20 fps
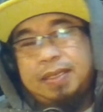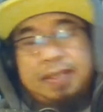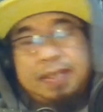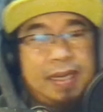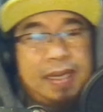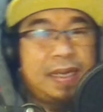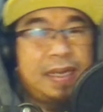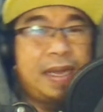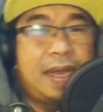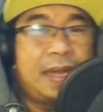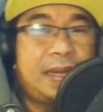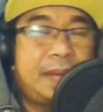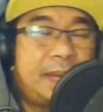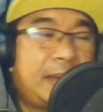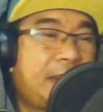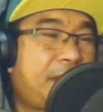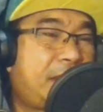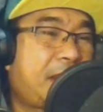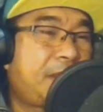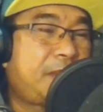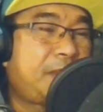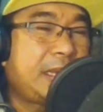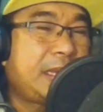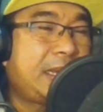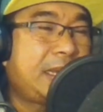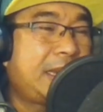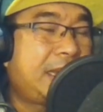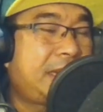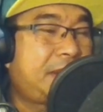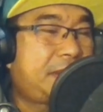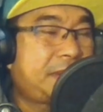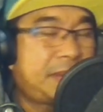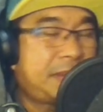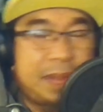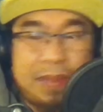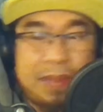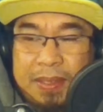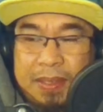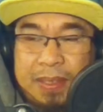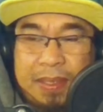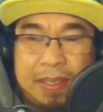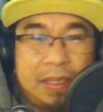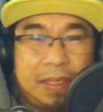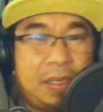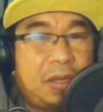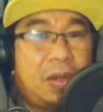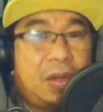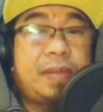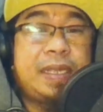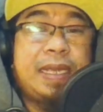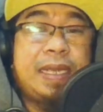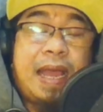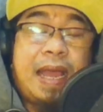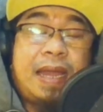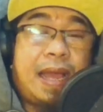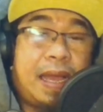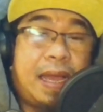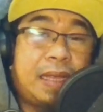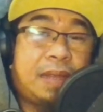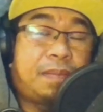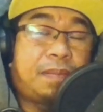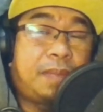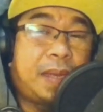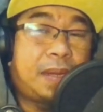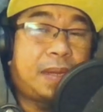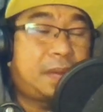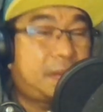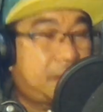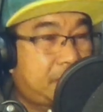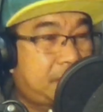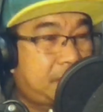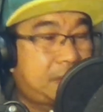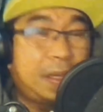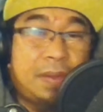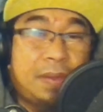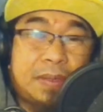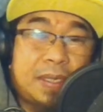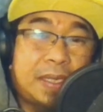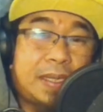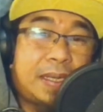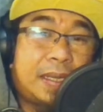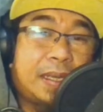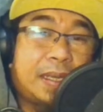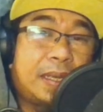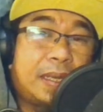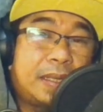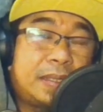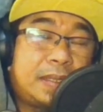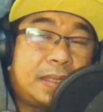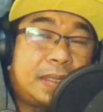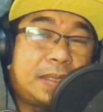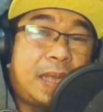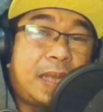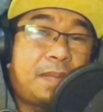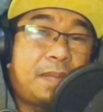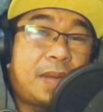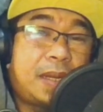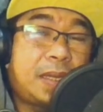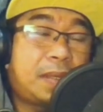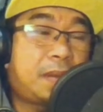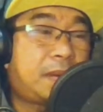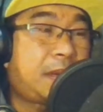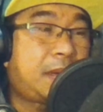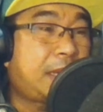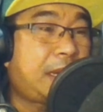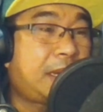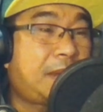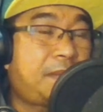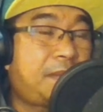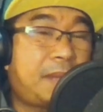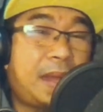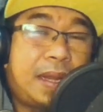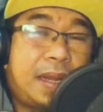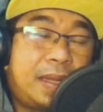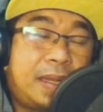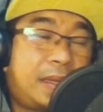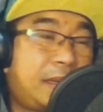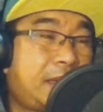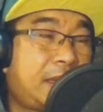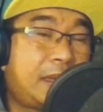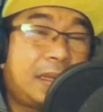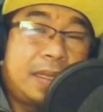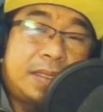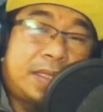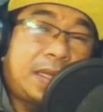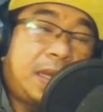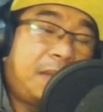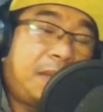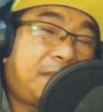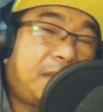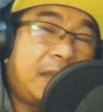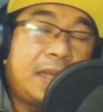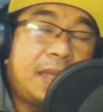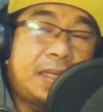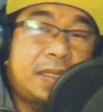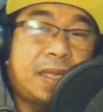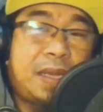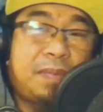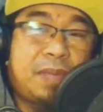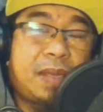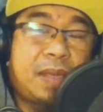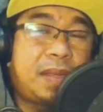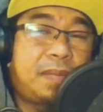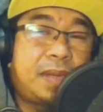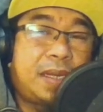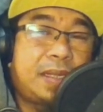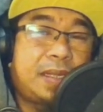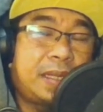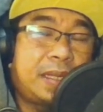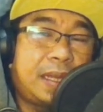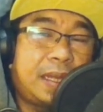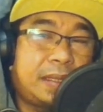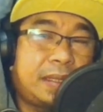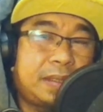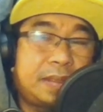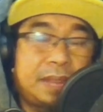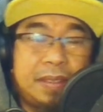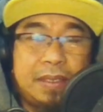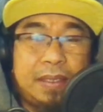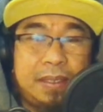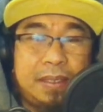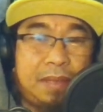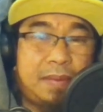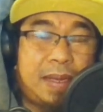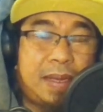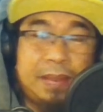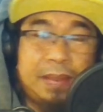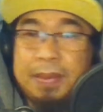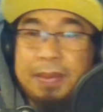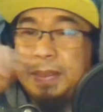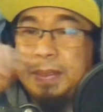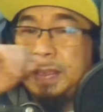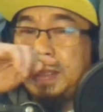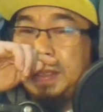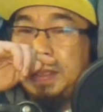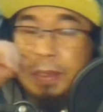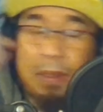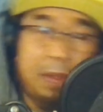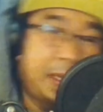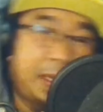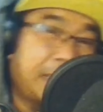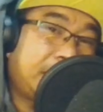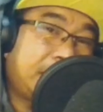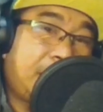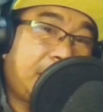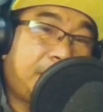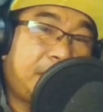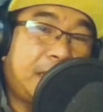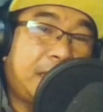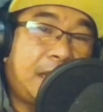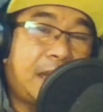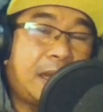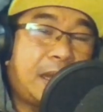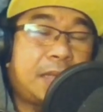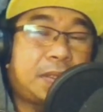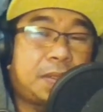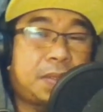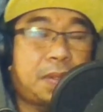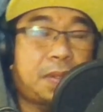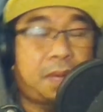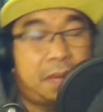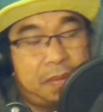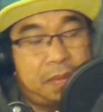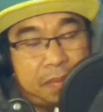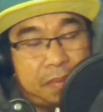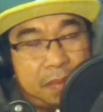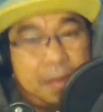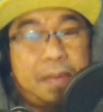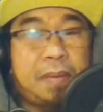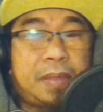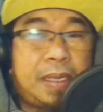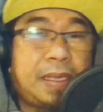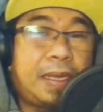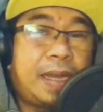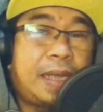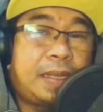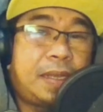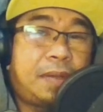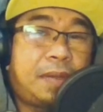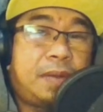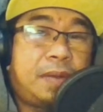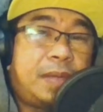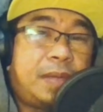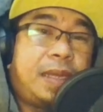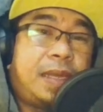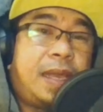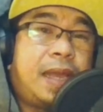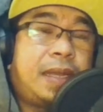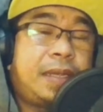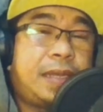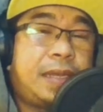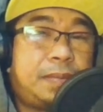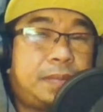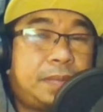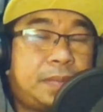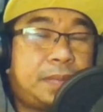Talaga nga naman ng mga PDL, no? hindi ko naman nilalahat pero dito sa sistemang ito eh talagang parang scripted na scripted naman ang dating. 'Di ba? So yan, isinampan nila ang kaso. So tingnan natin kung ano mangyayari diyan.